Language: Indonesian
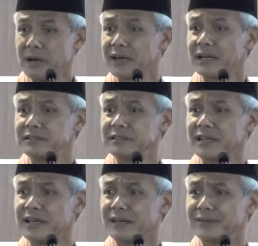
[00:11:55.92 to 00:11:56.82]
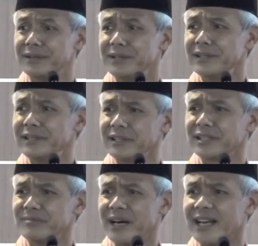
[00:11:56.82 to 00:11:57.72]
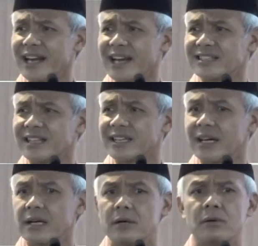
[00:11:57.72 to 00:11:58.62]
Pak Ganjar ini gimana anak saya